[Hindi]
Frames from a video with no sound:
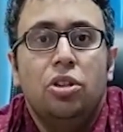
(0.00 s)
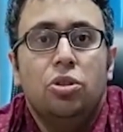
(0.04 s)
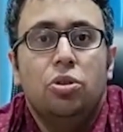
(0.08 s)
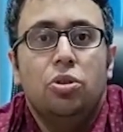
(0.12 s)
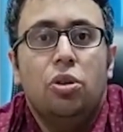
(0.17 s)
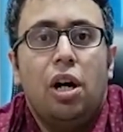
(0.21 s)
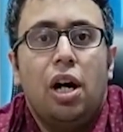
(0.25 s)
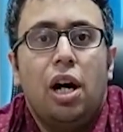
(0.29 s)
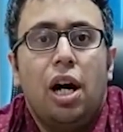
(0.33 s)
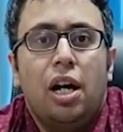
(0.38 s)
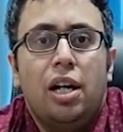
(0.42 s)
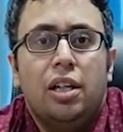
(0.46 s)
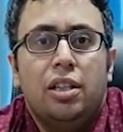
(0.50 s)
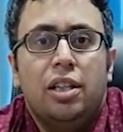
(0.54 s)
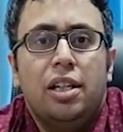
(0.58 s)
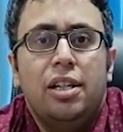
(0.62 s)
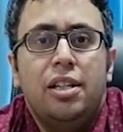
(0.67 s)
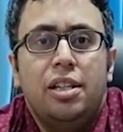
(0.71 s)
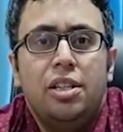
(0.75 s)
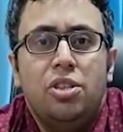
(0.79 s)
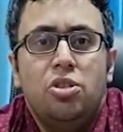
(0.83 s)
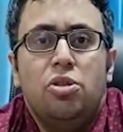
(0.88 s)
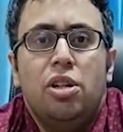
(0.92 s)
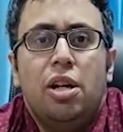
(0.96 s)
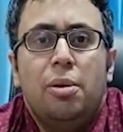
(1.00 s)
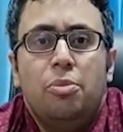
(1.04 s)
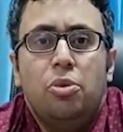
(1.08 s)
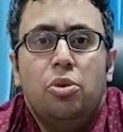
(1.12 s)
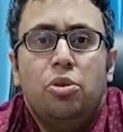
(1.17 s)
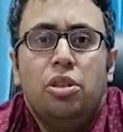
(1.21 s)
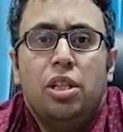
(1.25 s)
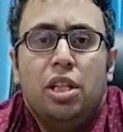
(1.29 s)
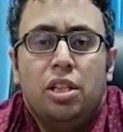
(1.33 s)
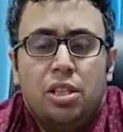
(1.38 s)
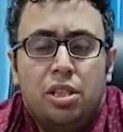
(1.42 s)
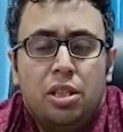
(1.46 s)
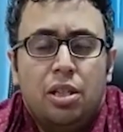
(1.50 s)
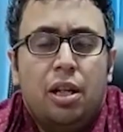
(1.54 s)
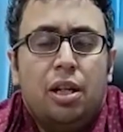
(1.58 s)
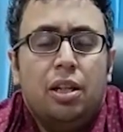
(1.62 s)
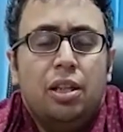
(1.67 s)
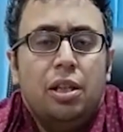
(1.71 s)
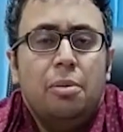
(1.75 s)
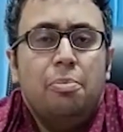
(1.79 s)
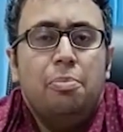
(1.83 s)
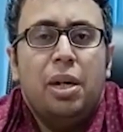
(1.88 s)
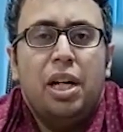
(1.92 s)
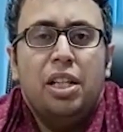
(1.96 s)
तो आर्थराइटिस जो है हम लोग जैसे
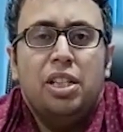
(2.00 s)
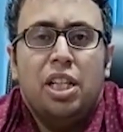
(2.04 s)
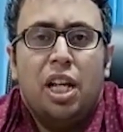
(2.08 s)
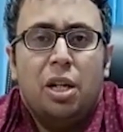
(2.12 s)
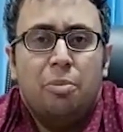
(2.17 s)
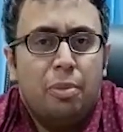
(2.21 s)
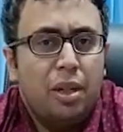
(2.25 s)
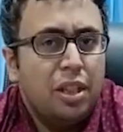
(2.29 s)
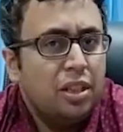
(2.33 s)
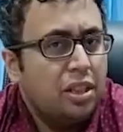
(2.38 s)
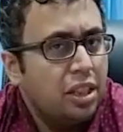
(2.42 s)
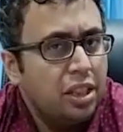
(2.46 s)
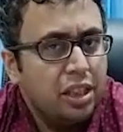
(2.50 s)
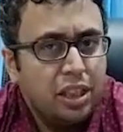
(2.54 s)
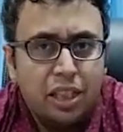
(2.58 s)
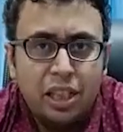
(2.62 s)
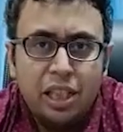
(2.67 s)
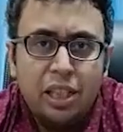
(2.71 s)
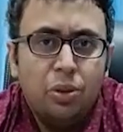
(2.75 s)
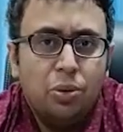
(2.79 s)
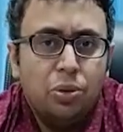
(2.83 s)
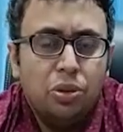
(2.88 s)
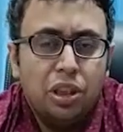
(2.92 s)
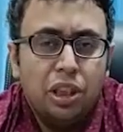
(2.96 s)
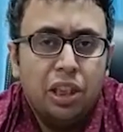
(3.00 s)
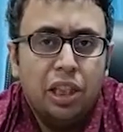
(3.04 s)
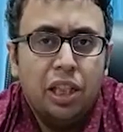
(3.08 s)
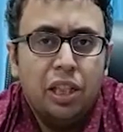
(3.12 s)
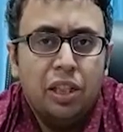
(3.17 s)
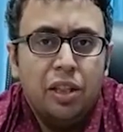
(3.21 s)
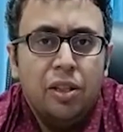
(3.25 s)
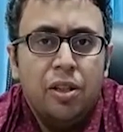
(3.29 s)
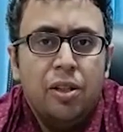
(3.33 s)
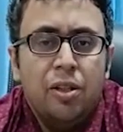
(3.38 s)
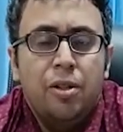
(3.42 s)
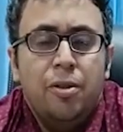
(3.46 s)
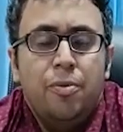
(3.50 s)
जानते हैं पाँच चार पाँच तरीके की होती हैं